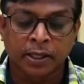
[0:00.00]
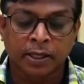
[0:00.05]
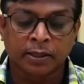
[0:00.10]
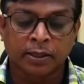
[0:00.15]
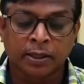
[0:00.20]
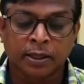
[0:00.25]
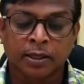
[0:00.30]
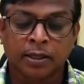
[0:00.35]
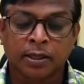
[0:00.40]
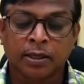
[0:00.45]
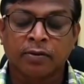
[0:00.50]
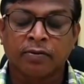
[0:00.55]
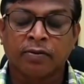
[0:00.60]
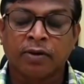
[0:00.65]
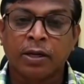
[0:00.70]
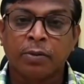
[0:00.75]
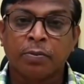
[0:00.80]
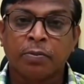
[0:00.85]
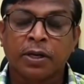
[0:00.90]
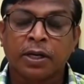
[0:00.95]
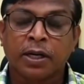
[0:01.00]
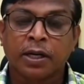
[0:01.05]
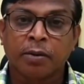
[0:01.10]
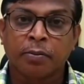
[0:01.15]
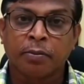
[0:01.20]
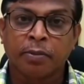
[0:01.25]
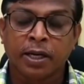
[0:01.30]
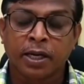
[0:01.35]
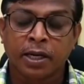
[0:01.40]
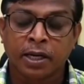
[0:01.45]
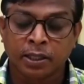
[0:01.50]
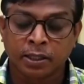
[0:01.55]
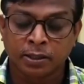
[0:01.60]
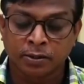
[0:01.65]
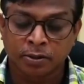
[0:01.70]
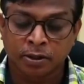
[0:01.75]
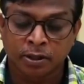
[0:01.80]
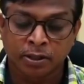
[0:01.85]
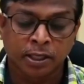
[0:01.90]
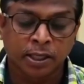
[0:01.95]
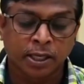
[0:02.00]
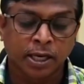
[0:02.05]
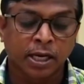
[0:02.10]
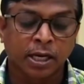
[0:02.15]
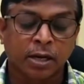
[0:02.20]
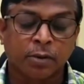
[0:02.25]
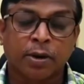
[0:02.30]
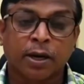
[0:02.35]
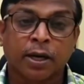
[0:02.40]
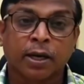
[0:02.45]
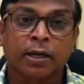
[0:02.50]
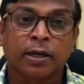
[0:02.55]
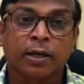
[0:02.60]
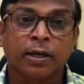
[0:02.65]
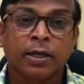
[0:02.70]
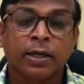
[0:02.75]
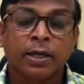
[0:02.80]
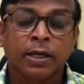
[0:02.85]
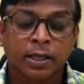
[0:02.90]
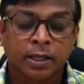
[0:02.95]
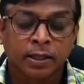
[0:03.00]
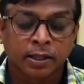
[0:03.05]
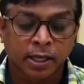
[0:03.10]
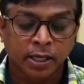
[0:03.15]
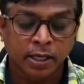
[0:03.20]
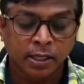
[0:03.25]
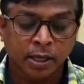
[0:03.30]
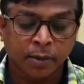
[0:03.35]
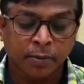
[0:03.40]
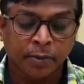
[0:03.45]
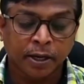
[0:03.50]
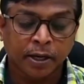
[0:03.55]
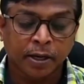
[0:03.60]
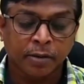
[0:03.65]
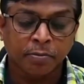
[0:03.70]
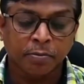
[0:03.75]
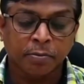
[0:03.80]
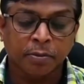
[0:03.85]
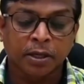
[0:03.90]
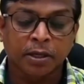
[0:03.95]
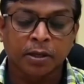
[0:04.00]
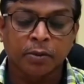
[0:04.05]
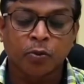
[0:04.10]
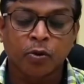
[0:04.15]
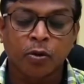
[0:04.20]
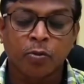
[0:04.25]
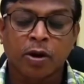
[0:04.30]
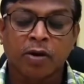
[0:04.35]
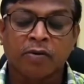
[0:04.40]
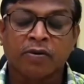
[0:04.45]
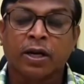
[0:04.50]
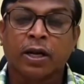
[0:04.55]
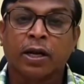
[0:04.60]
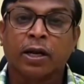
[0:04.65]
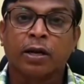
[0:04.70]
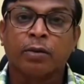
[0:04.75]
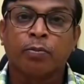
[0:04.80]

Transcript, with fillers: நான்கு மாவட்டங்களில் நாளை இடியுடன் கூடிய கனமழை பெய்ய வாய்ப்பு இருப்பதாகவும் கூறினார்